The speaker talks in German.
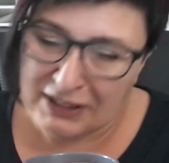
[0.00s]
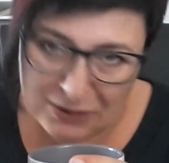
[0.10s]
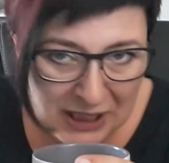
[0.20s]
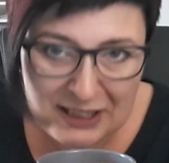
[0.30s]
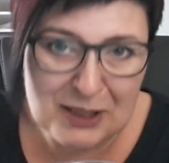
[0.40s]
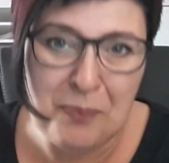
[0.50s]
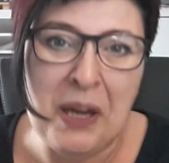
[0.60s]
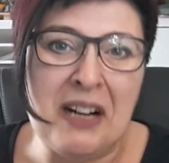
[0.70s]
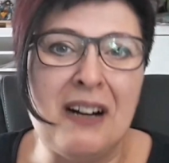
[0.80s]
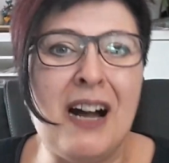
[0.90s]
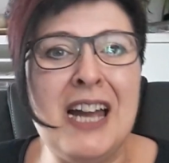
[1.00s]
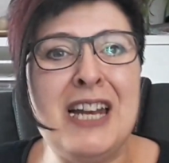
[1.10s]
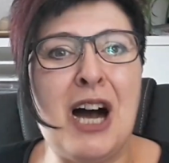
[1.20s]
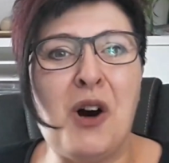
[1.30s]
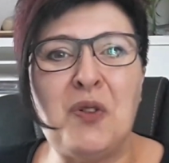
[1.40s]
oder in die Bäckerei
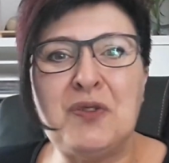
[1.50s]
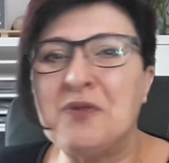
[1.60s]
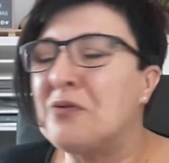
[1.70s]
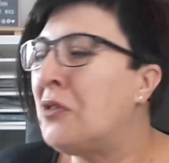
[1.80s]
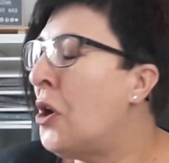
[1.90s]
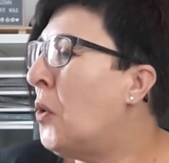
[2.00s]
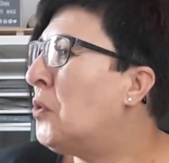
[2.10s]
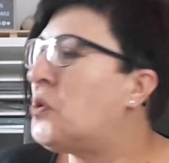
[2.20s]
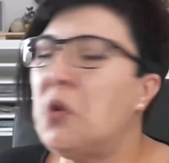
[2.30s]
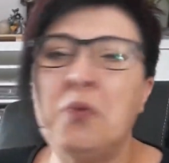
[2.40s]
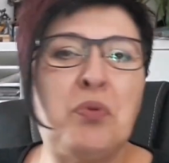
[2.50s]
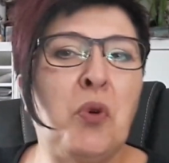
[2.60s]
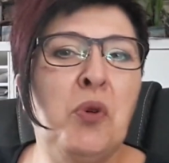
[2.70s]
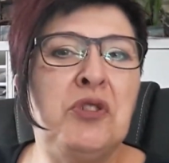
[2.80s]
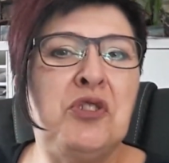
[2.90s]
laufen, schön
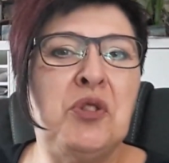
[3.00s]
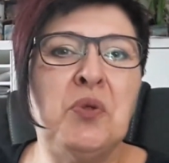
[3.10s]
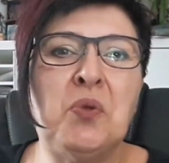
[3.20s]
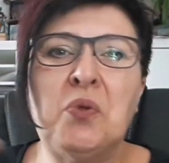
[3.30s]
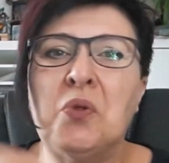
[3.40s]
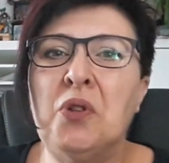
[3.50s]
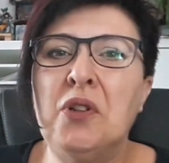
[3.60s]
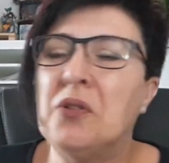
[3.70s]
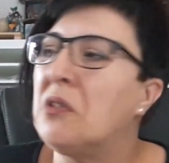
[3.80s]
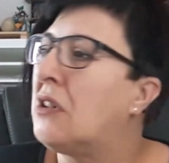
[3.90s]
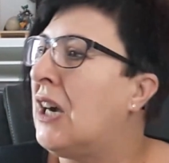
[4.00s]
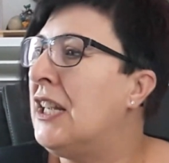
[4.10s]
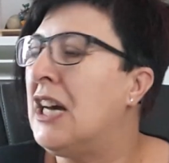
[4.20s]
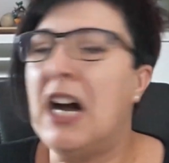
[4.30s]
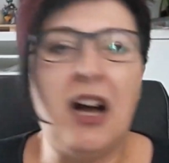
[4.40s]
Brötchen holen und
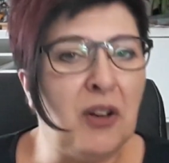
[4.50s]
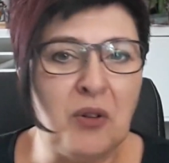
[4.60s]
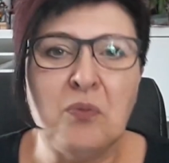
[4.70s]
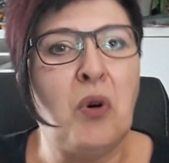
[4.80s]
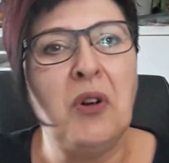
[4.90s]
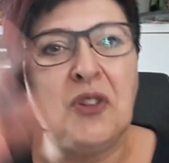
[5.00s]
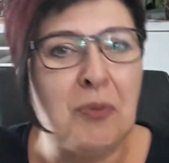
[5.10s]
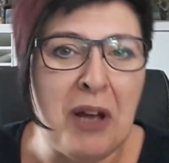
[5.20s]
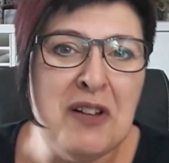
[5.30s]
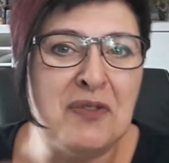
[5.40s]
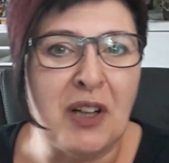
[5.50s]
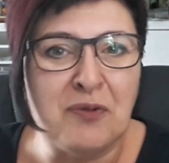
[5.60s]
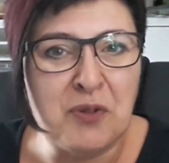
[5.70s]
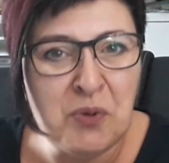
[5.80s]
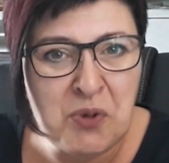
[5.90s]
keine Ahnung, morgens um elf
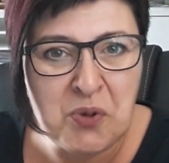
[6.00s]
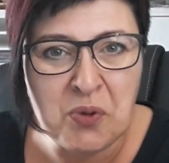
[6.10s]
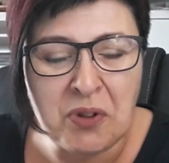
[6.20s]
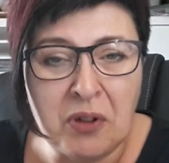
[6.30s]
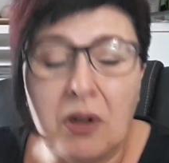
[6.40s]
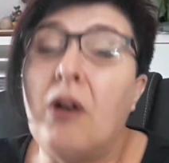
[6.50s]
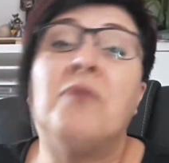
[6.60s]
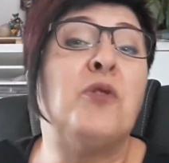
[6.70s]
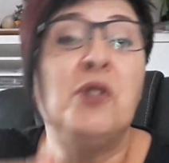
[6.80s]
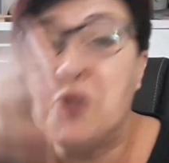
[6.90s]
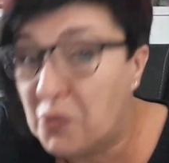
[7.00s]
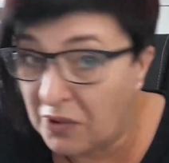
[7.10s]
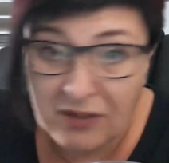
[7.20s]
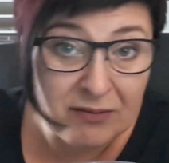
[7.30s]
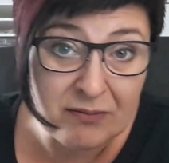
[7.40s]
dann frühstücken, obwohl ich
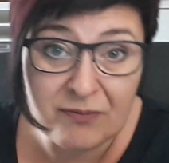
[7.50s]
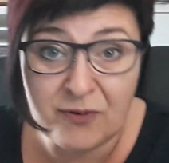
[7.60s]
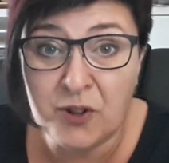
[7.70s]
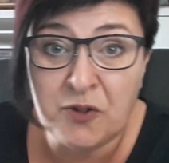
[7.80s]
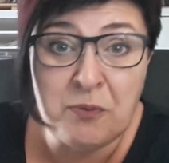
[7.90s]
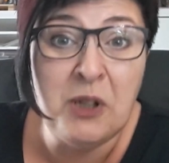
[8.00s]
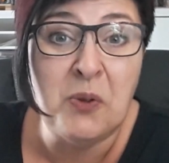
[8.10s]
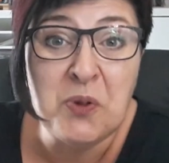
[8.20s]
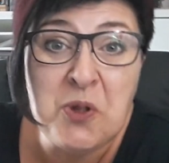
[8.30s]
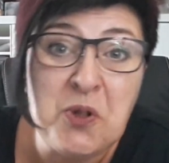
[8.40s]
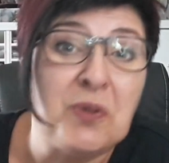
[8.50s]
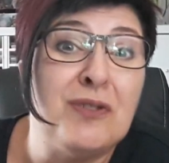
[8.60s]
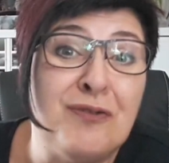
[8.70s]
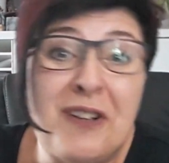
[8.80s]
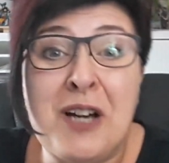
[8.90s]
schon fünf Millionen
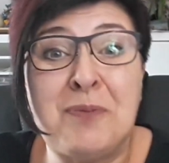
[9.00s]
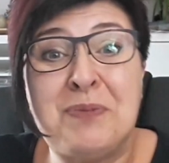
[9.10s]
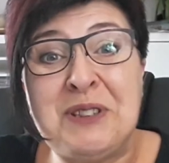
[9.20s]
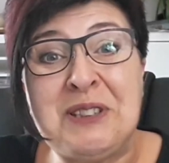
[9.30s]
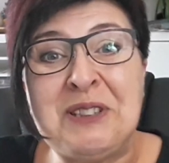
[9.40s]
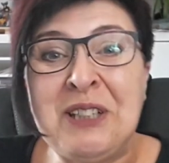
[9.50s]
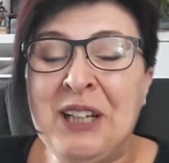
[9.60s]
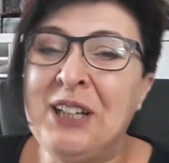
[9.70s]
Stunden wach bin.